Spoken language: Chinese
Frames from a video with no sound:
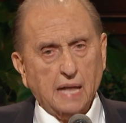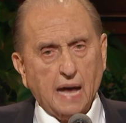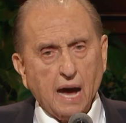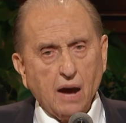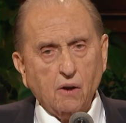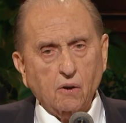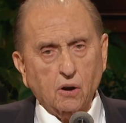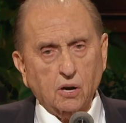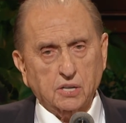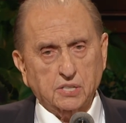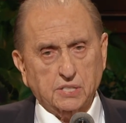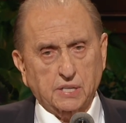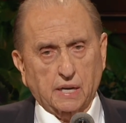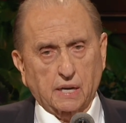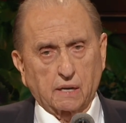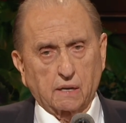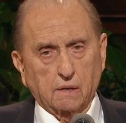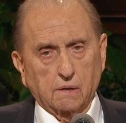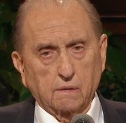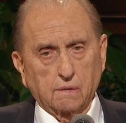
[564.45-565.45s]
我们不
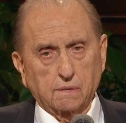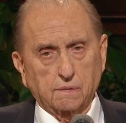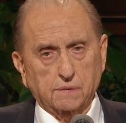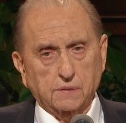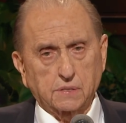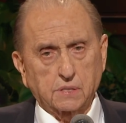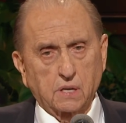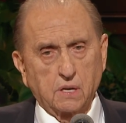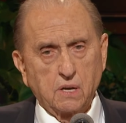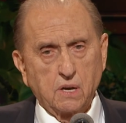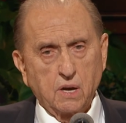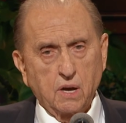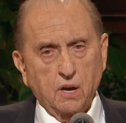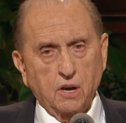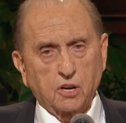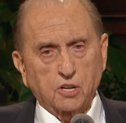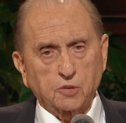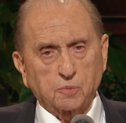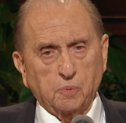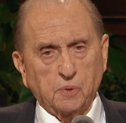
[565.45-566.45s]
可以相信自
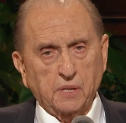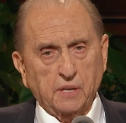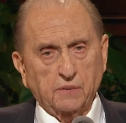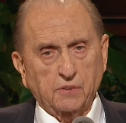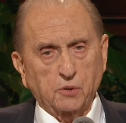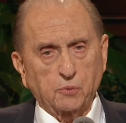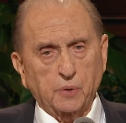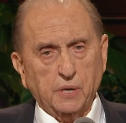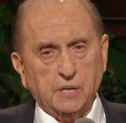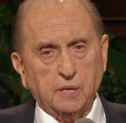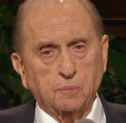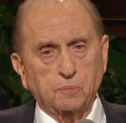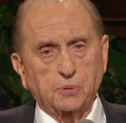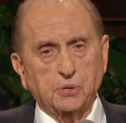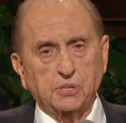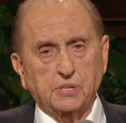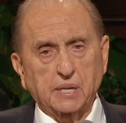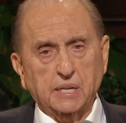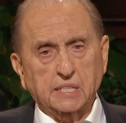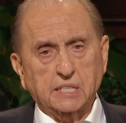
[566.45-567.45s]
己可
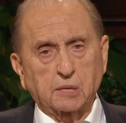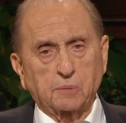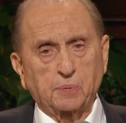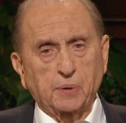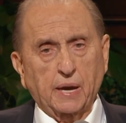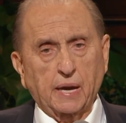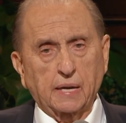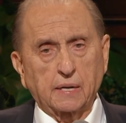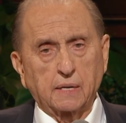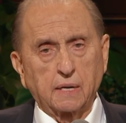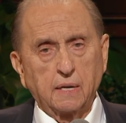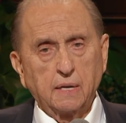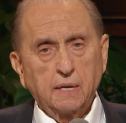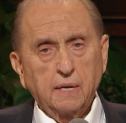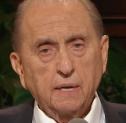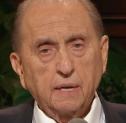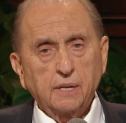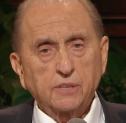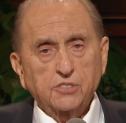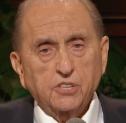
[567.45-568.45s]
以违反一
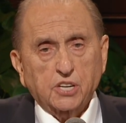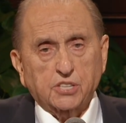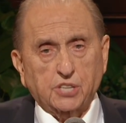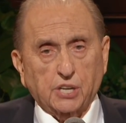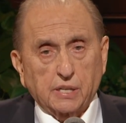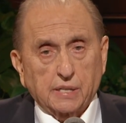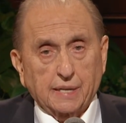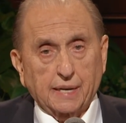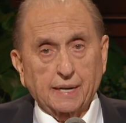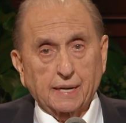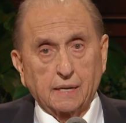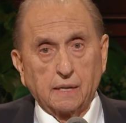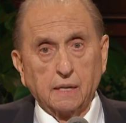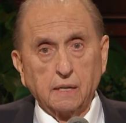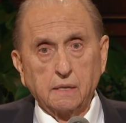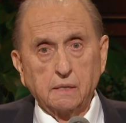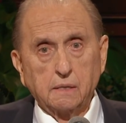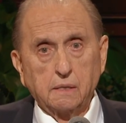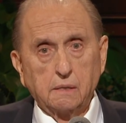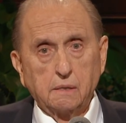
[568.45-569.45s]
点点神
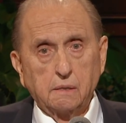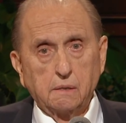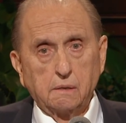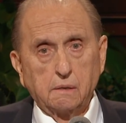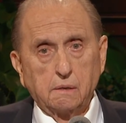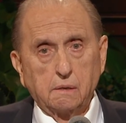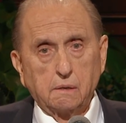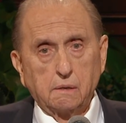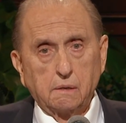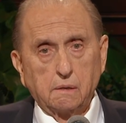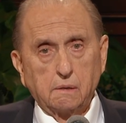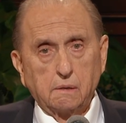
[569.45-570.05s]
的诫命，